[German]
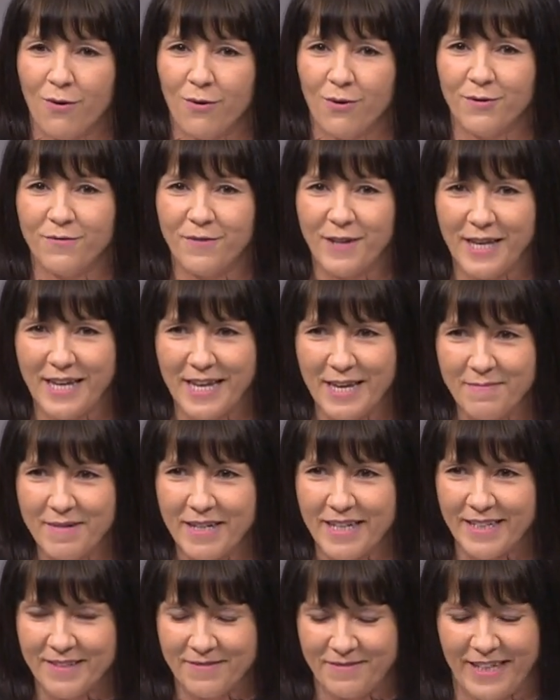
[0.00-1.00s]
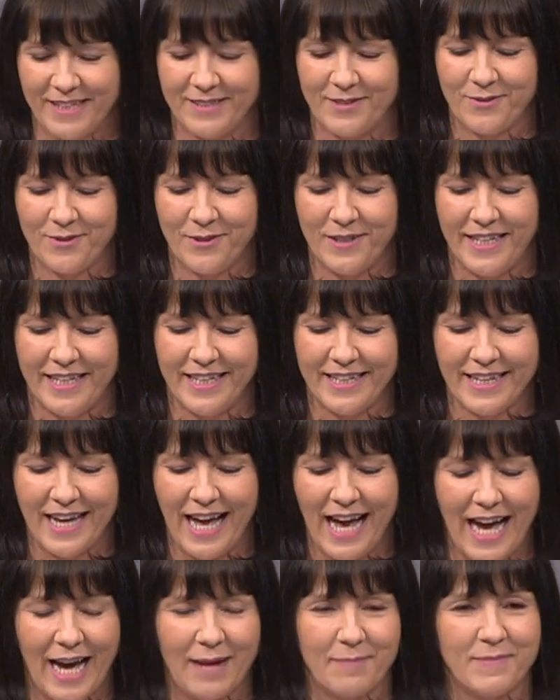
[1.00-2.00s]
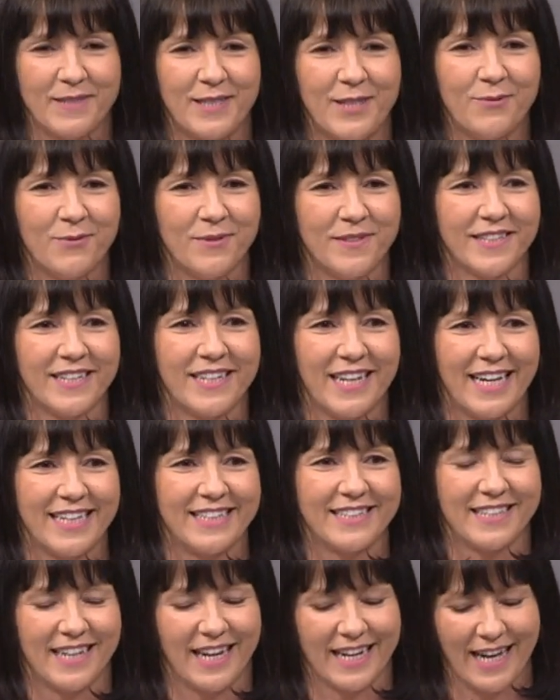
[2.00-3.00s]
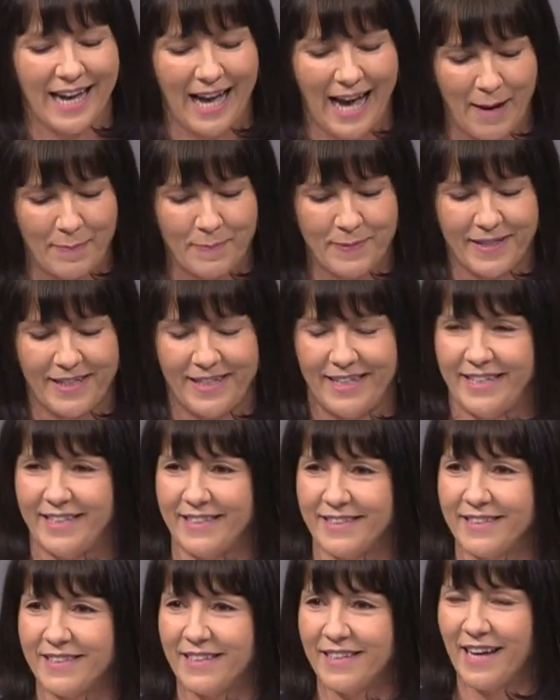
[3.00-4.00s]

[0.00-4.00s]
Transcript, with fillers: Und wie immer, werte Kollegen, haben Sie unseren Antrag abgelehnt.